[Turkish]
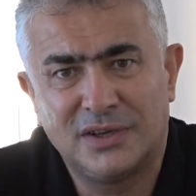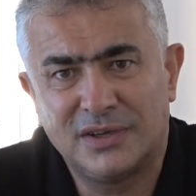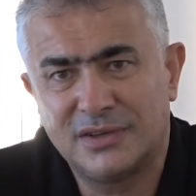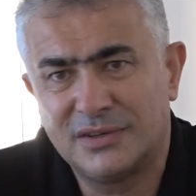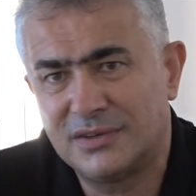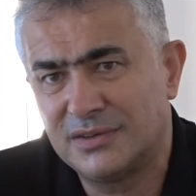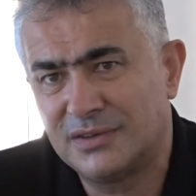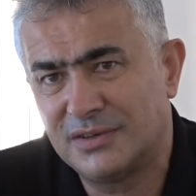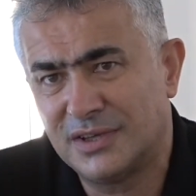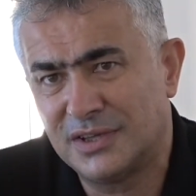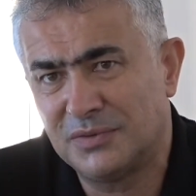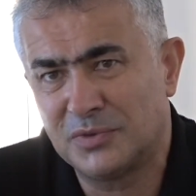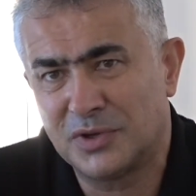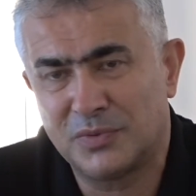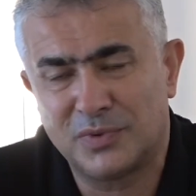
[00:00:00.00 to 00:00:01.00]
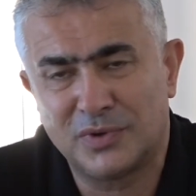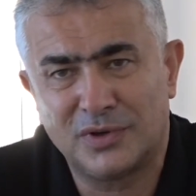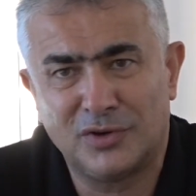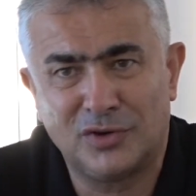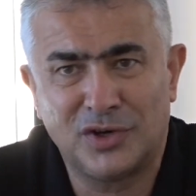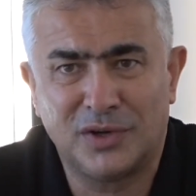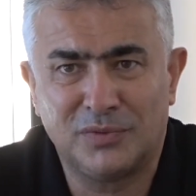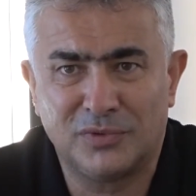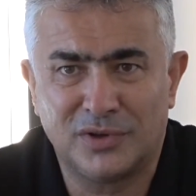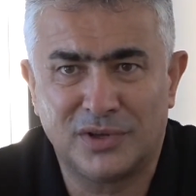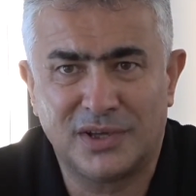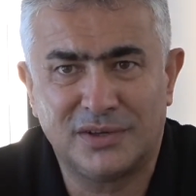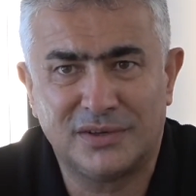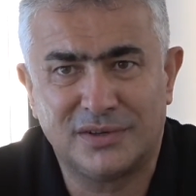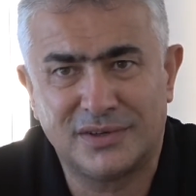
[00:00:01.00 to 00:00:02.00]
e, dediğim gibi önemli
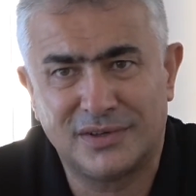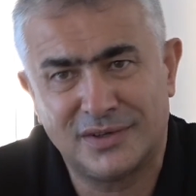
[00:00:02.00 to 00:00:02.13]
olan e,